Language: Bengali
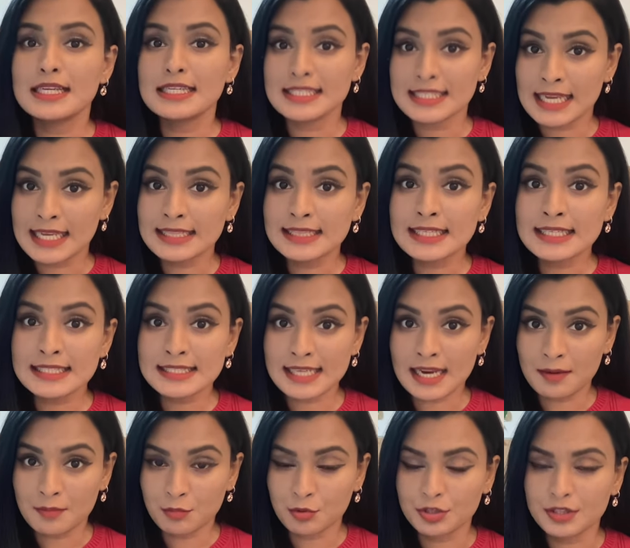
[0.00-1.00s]
সেই
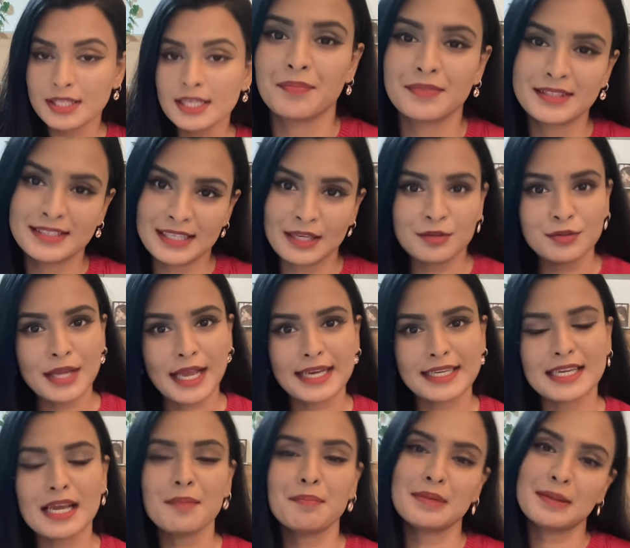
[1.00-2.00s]
তিনটার মধ্যে যে কোনো
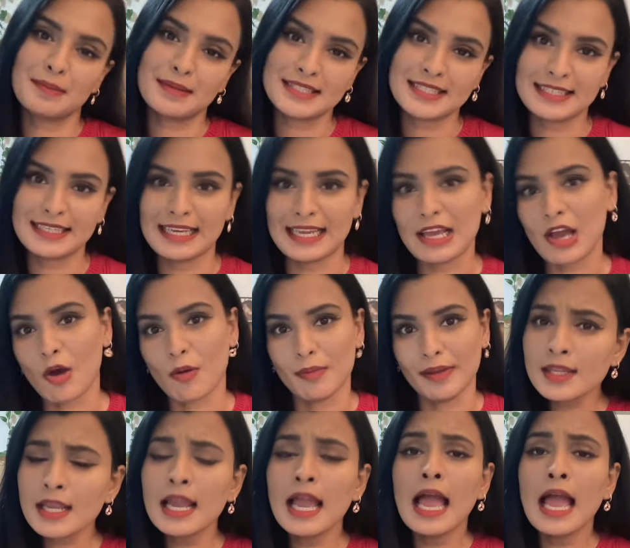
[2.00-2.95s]
একটা আপনি বেছে নিলেই হবে